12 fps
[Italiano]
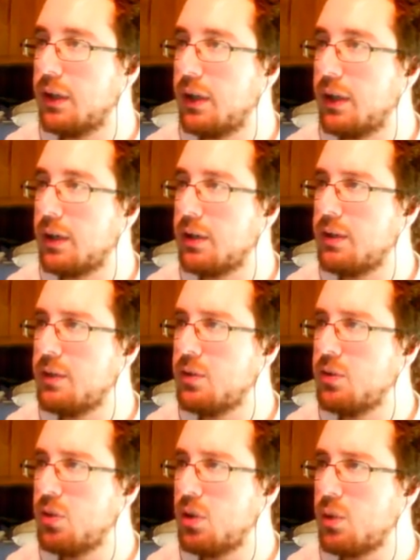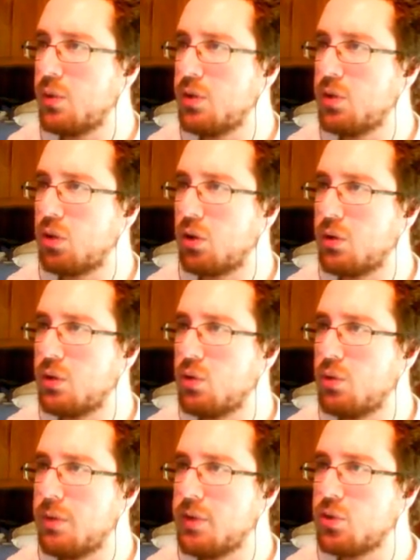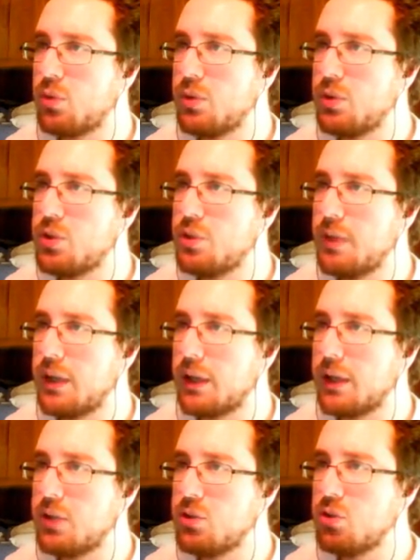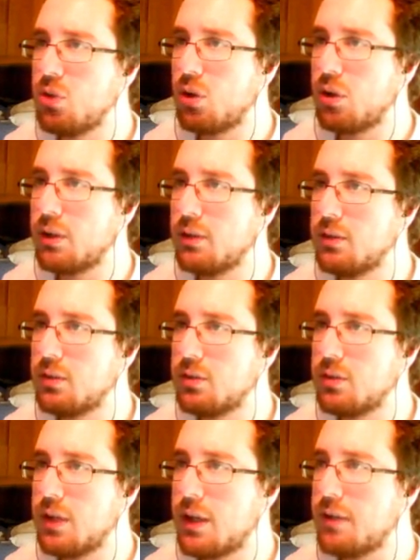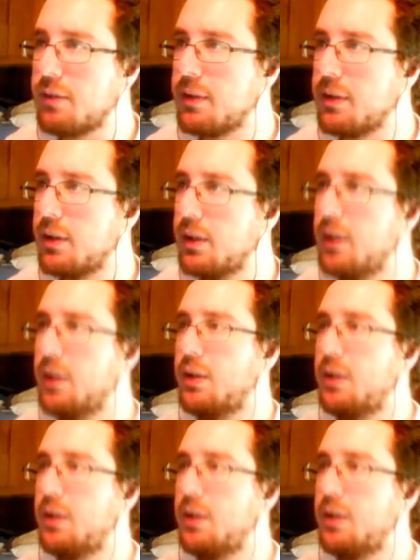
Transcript: eh, crea una divisione quindi gioca con i tuoi amici 15.000 che ci giocano server